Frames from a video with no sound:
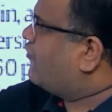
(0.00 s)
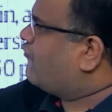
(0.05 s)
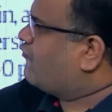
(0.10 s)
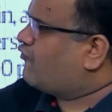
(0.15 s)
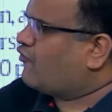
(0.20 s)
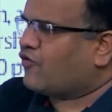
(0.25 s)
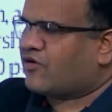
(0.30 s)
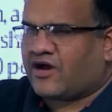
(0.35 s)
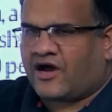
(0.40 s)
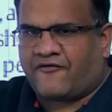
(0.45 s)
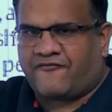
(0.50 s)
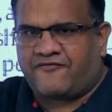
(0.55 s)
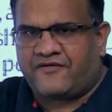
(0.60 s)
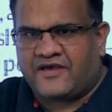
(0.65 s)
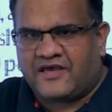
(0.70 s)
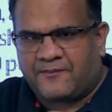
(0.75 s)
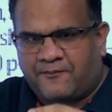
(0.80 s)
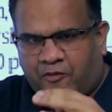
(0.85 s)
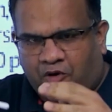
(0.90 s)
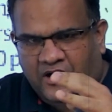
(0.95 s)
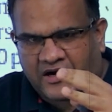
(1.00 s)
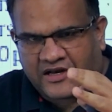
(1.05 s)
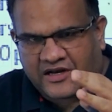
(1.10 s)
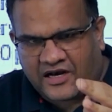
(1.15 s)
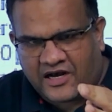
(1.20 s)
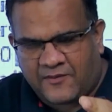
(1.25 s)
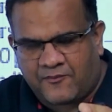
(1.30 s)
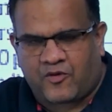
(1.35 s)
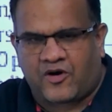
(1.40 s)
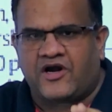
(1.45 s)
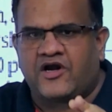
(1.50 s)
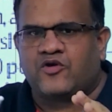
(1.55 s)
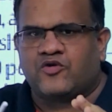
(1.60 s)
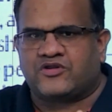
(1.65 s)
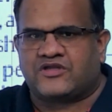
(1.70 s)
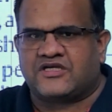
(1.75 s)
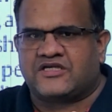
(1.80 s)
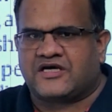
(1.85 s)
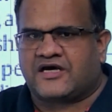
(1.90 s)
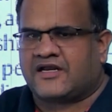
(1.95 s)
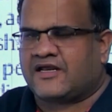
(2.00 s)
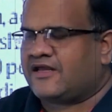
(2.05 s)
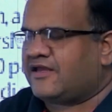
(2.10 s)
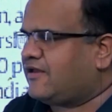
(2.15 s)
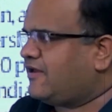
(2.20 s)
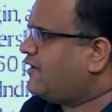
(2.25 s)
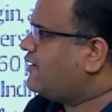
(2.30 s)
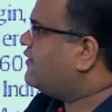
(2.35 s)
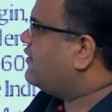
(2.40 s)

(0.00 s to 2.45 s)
वो काफ़ी पॉलिटिकली इंपॉर्टेंट होते जा रहे हैं